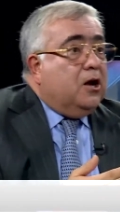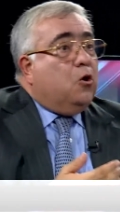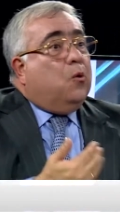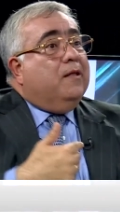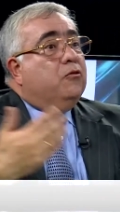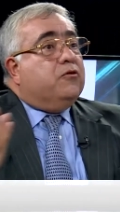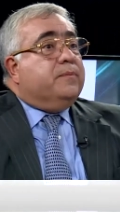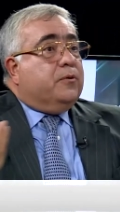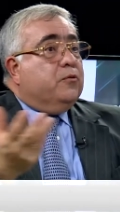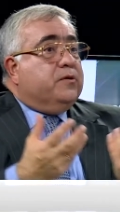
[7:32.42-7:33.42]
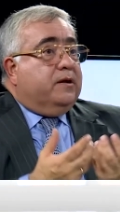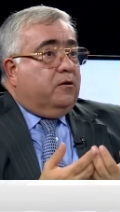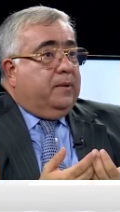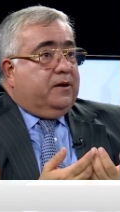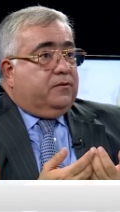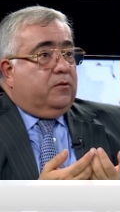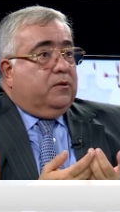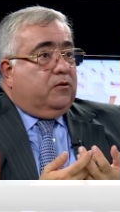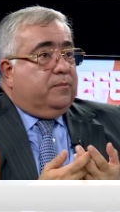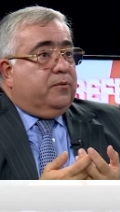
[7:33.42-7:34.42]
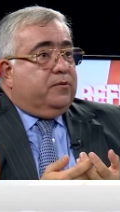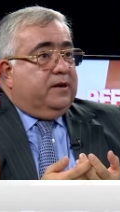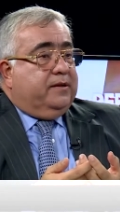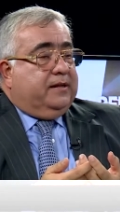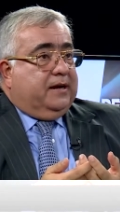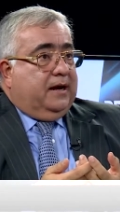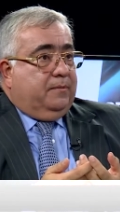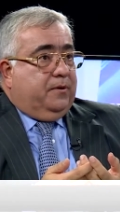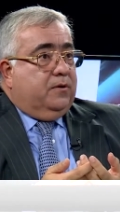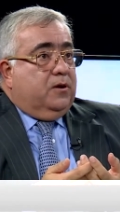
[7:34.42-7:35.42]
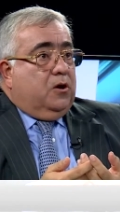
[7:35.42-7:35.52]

¿Cuándo se produce el comercio? ¿Cuándo se produce el intercambio?